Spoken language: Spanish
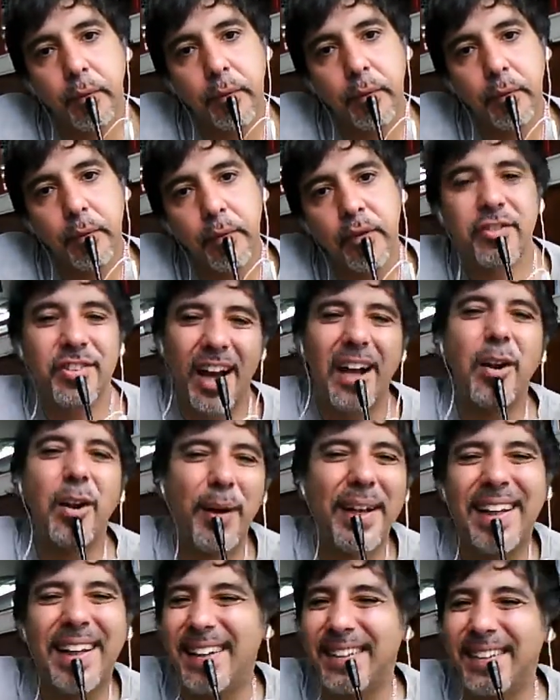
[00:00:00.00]
Ya lo
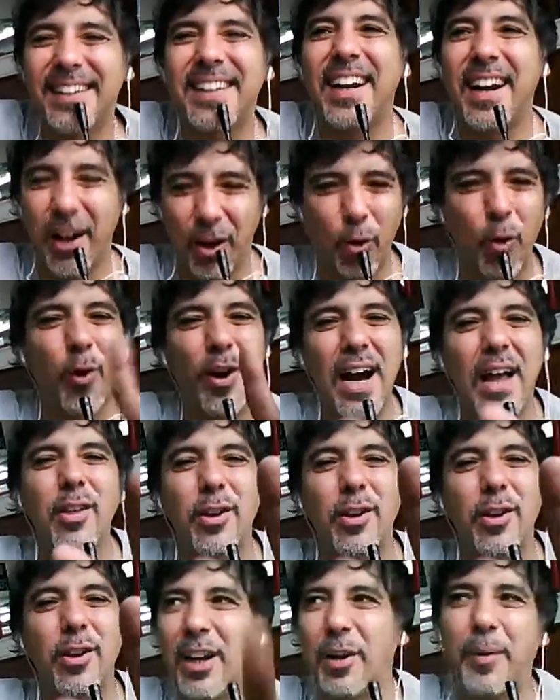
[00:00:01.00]
van a detener, el juzgado
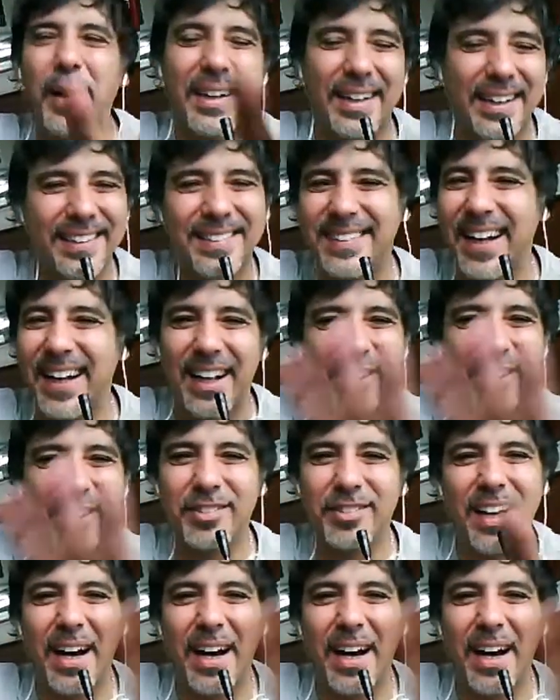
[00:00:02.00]
ya lo va a arrestar, no se hagan